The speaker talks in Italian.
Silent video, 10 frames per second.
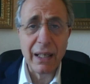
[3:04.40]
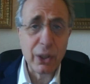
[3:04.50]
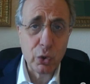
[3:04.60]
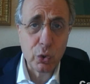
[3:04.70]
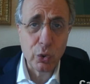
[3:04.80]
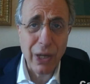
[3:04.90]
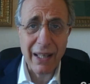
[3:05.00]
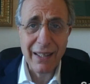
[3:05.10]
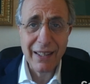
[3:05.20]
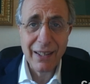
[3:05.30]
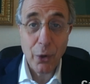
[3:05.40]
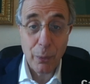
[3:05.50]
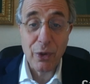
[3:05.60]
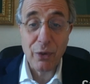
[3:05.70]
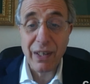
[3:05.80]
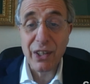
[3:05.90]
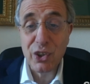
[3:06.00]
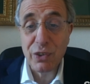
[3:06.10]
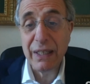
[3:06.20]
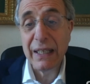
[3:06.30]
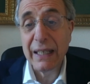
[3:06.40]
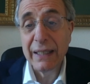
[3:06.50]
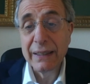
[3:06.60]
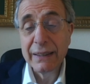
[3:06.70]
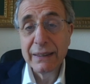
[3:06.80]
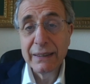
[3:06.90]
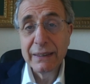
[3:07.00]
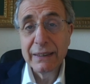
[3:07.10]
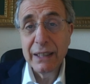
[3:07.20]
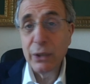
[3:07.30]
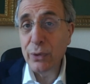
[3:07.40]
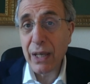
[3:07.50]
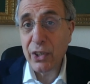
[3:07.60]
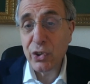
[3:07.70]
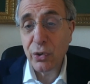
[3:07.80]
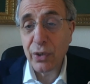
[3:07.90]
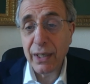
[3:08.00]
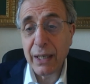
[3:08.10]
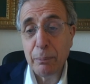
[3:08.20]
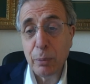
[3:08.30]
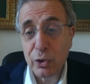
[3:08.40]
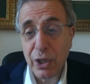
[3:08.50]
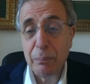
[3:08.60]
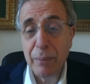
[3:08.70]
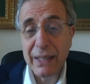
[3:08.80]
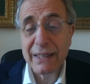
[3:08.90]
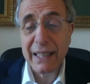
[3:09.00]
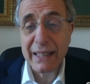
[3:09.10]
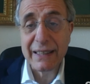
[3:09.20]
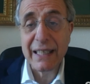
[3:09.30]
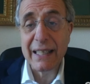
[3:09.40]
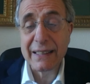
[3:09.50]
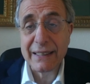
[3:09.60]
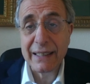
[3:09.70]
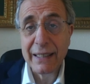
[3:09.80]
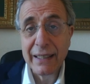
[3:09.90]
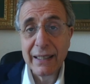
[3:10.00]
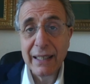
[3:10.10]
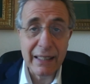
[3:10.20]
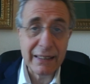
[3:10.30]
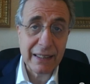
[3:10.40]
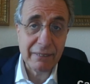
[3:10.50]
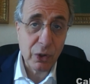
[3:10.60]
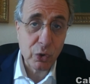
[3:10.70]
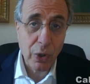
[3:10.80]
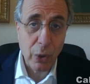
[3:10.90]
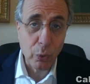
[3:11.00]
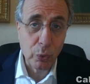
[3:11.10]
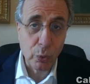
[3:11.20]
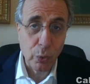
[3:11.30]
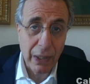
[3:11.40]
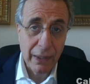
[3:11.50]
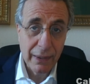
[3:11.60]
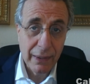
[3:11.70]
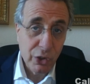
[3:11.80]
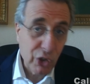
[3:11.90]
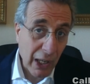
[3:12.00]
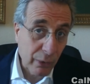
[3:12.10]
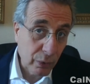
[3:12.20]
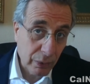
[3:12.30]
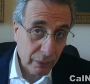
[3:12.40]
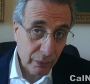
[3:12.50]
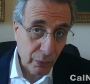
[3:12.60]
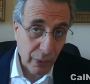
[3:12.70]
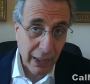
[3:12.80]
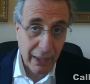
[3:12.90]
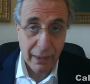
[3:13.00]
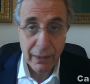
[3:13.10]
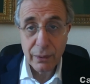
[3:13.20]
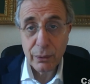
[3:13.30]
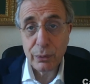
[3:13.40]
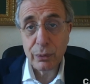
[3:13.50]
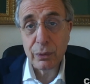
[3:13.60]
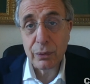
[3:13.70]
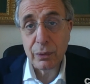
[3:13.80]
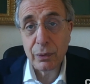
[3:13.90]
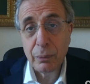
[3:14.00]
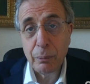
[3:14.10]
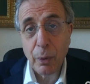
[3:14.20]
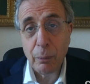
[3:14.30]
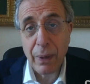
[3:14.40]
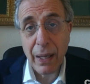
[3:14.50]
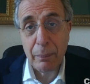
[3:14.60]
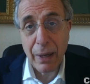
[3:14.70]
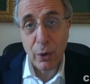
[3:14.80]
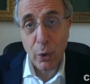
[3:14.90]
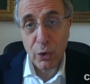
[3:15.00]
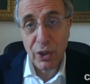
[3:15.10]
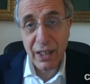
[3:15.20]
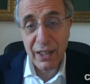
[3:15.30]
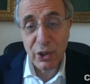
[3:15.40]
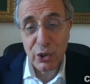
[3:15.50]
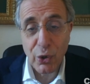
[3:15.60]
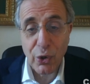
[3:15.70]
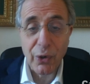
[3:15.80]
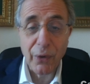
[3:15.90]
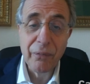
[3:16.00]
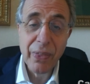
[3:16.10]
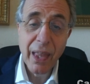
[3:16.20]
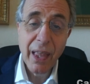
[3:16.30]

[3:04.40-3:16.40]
la lettura come dovere civile in una regione che potrebbe riscattarsi attraverso la cultura. Certo, non è un problema all'ordine del giorno,